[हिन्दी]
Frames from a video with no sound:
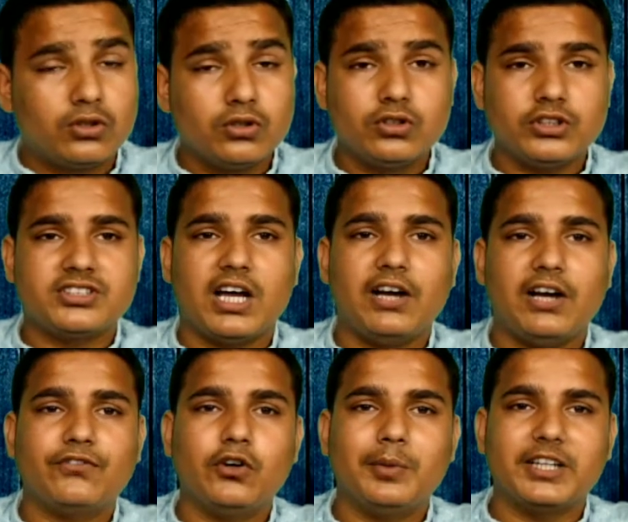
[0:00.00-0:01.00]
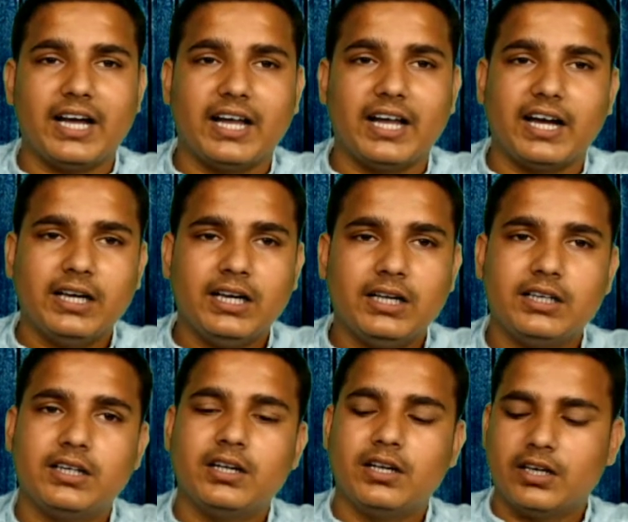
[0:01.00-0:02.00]
तो जो स्टाफ को बताया
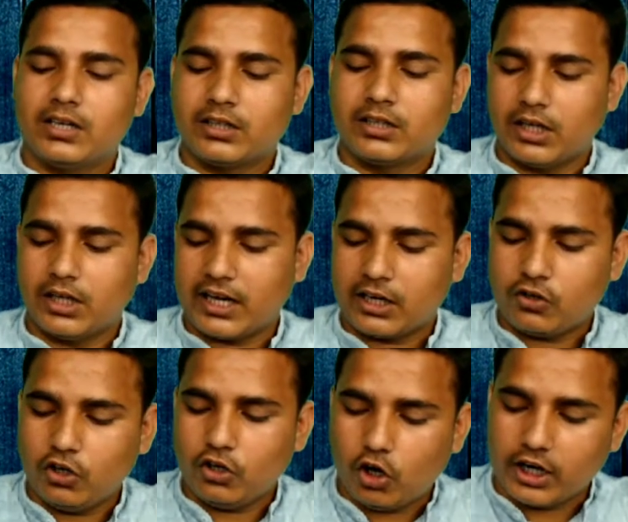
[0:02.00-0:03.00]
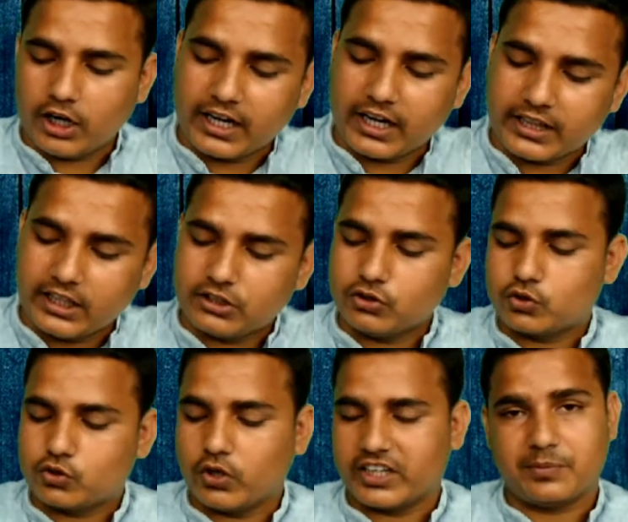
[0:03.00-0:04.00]
कि अगर कोई ऑर्डर करता है तो
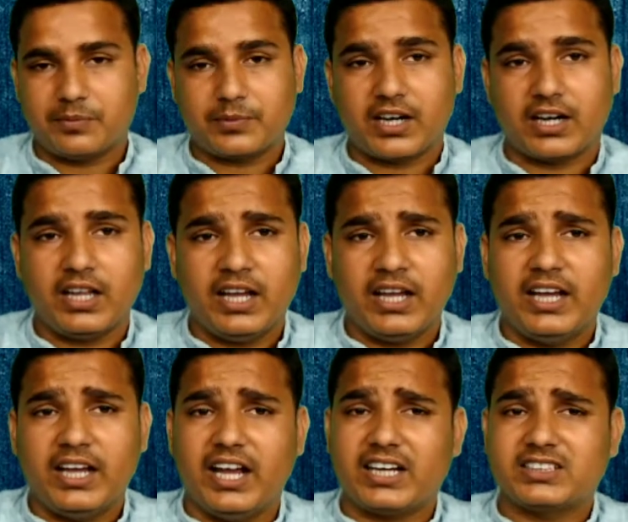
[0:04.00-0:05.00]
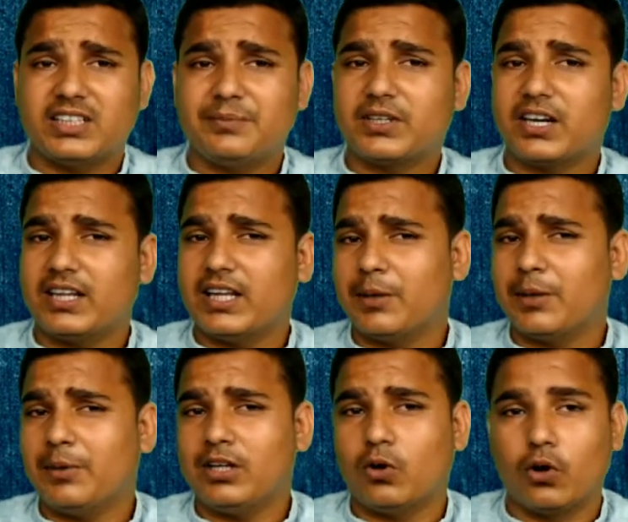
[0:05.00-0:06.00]
उसको एक्सेप्ट करना है एक्सेप्ट करने के
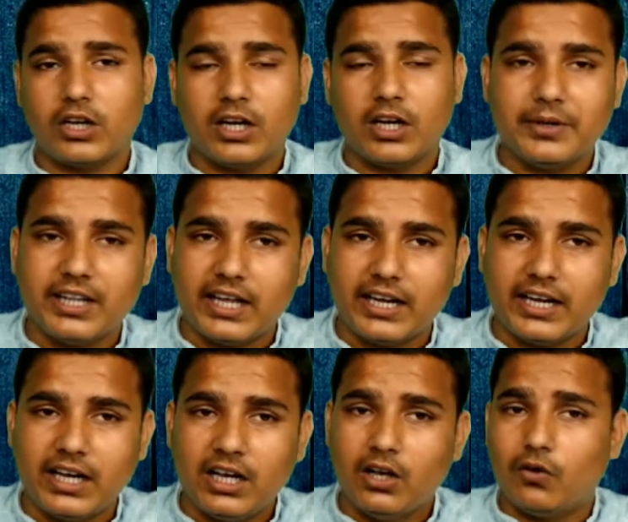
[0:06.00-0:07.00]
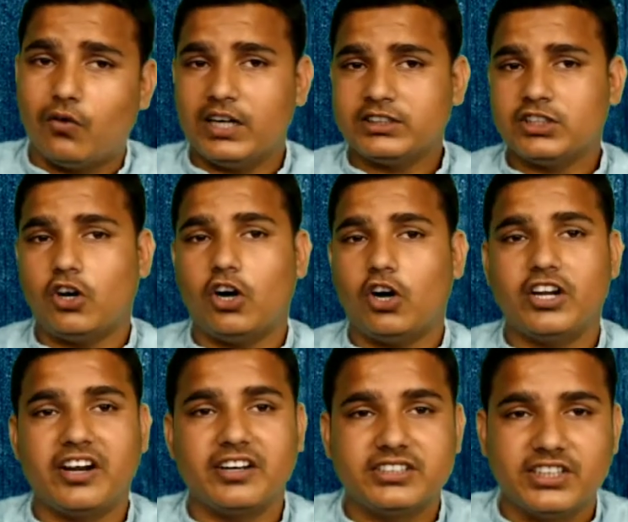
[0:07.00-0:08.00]
बाद होटल पे जाना है वहाँ से
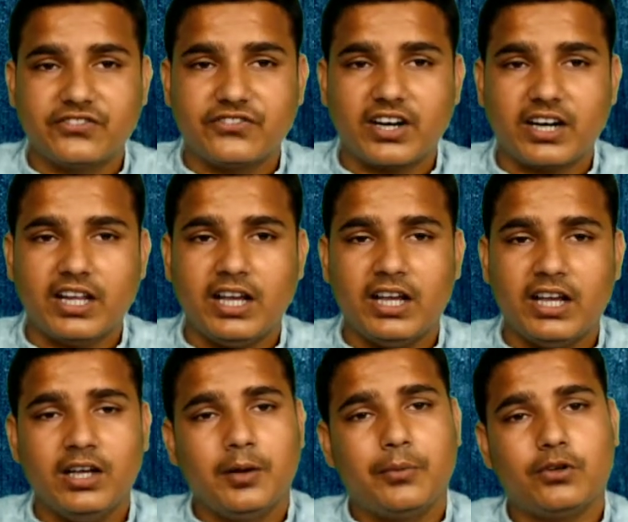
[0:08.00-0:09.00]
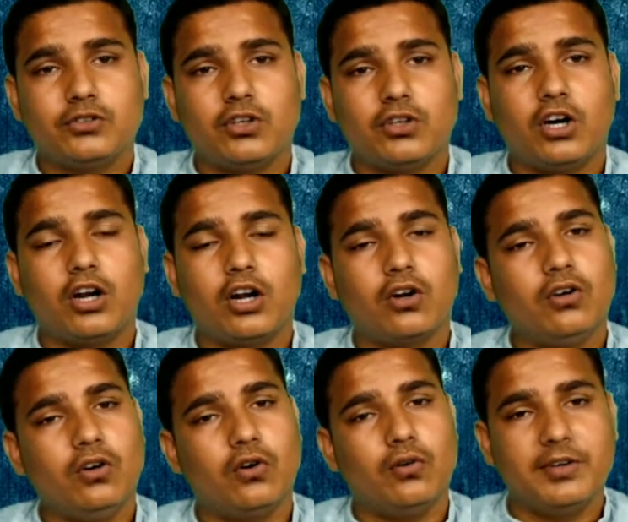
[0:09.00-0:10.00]
ऑर्डर रिसीव करना है फिर उस ऑर्डर
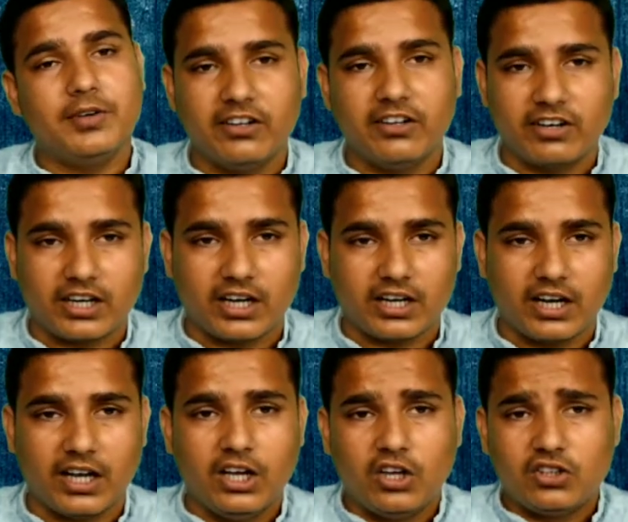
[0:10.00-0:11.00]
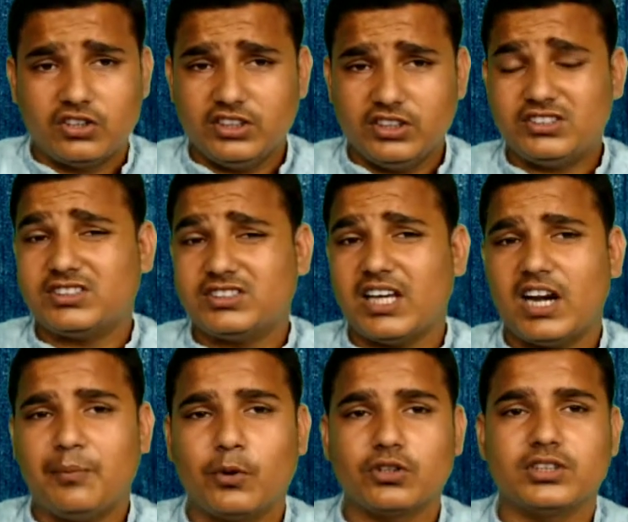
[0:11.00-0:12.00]
को होम डिलीवर करना है तो ये
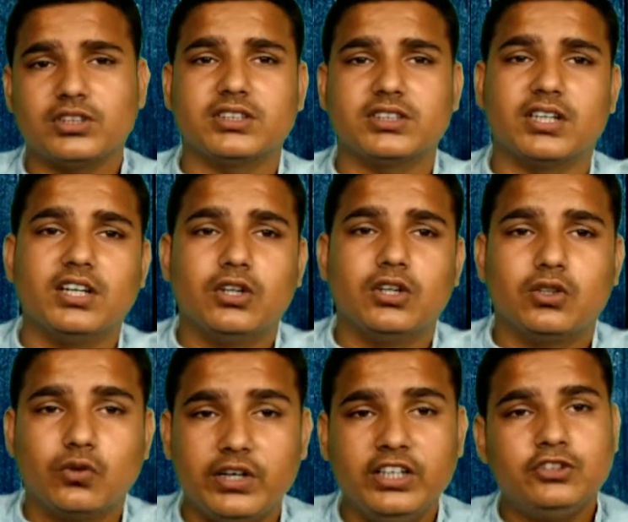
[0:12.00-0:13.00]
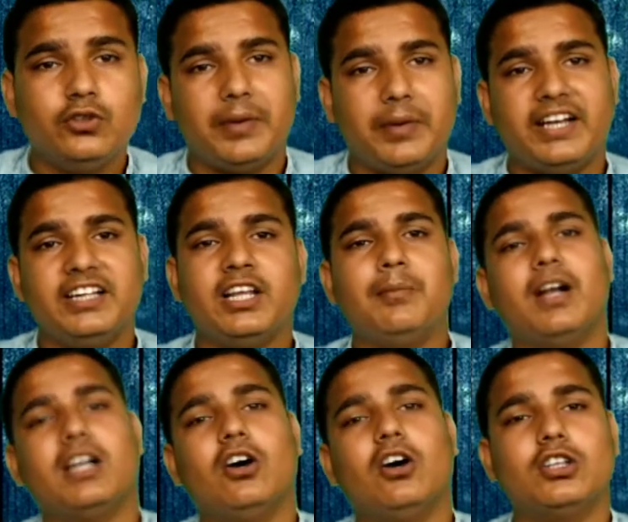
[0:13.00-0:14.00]
सारा प्रोसेस है तो वही जो मैनेजर
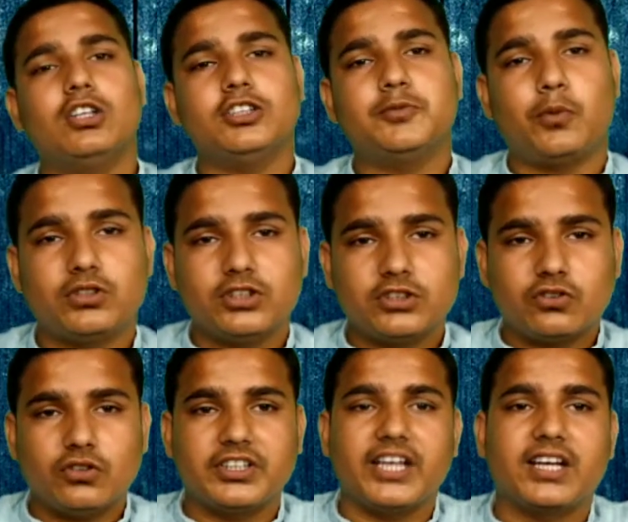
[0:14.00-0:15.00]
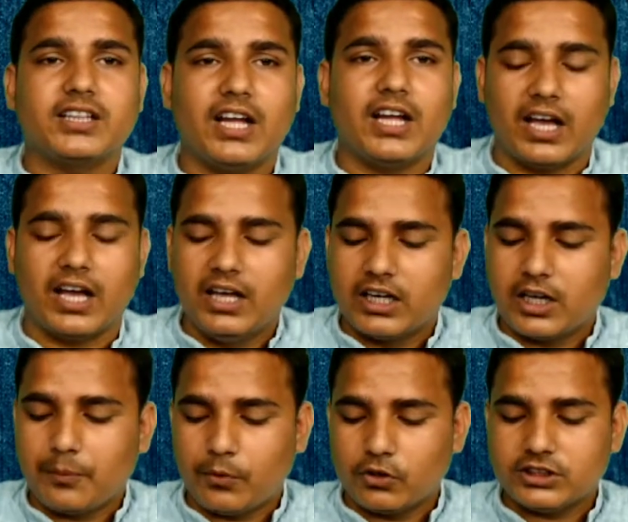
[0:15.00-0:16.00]
बैठा होता है इस प्रोसेस को देखता है
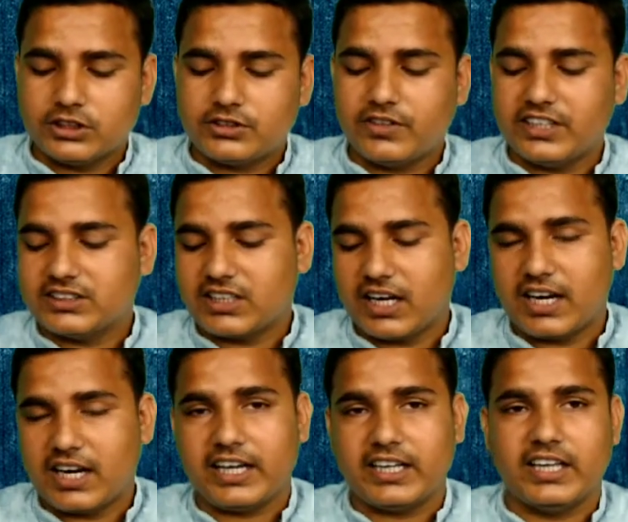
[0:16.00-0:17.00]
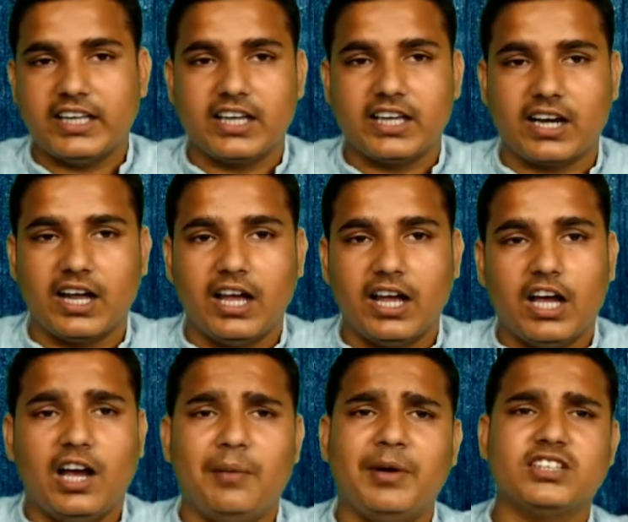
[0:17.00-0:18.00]
कि प्रोसेस वाइज कर रहा है कि नहीं कर रहा है
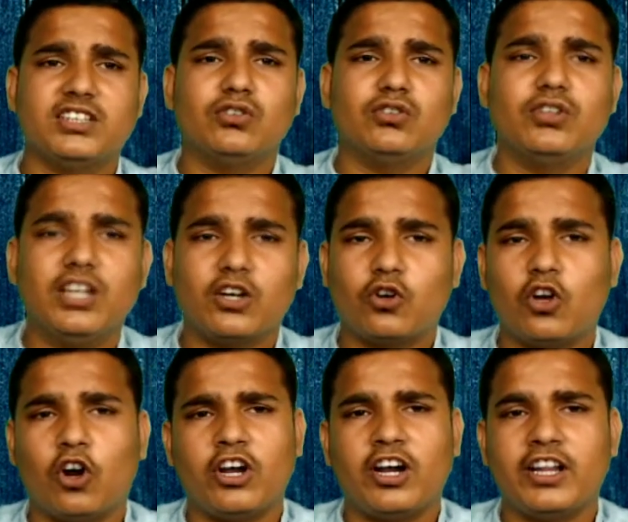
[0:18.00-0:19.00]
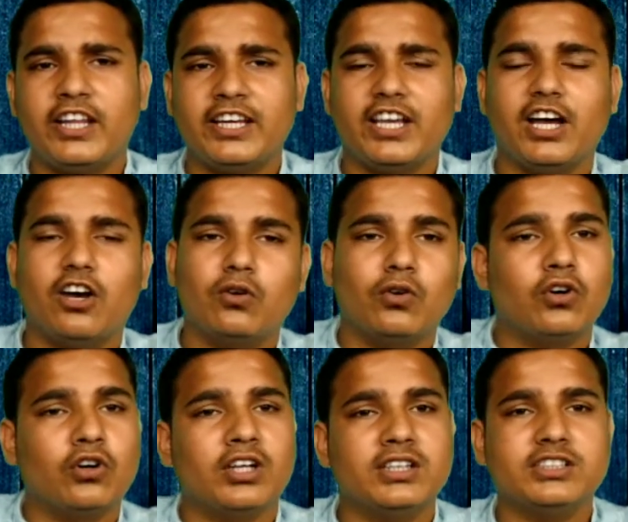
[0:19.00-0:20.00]
अब ऐसा थोड़ी ना कोई ऑर्डर नहीं किया और
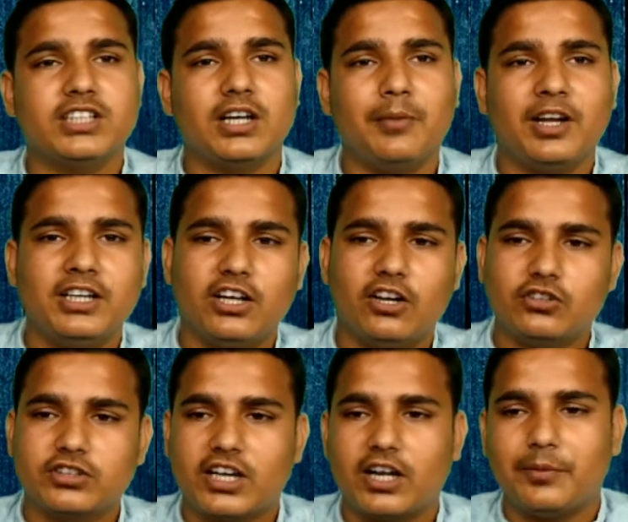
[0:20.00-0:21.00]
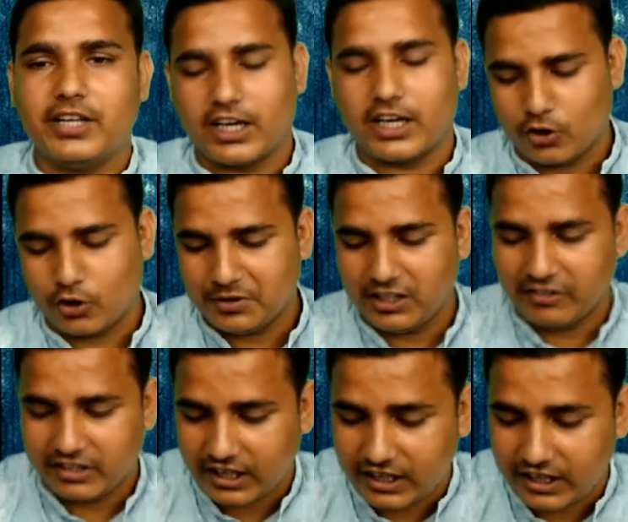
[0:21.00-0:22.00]
वो होटल से सामान लिया और उसके घर पर जाकर होम
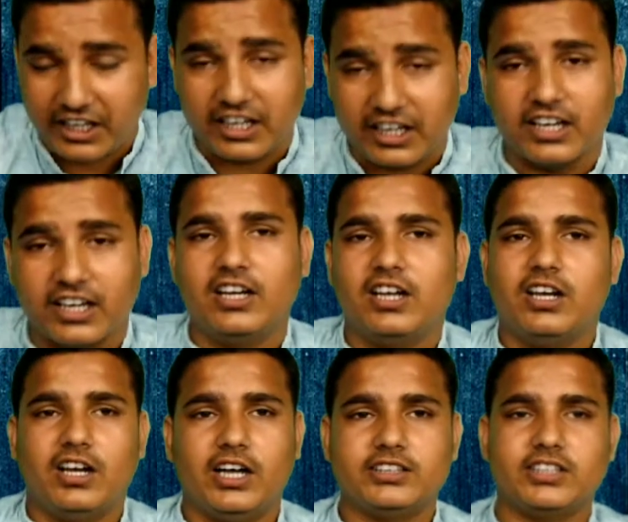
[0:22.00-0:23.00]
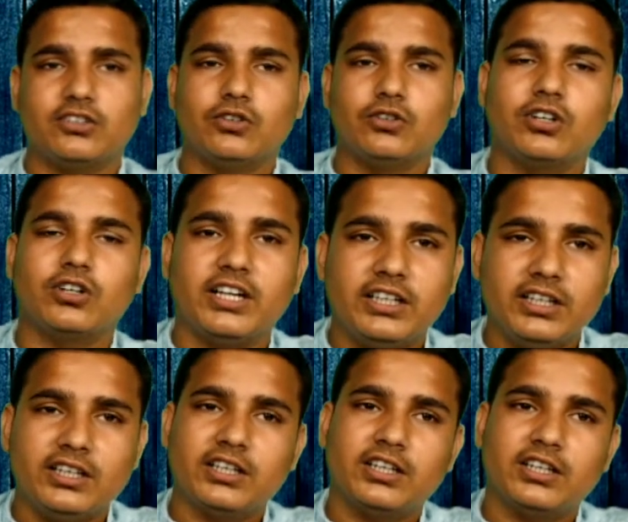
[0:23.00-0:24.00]
डिलीवर कर दिया ऐसा तो होगा नहीं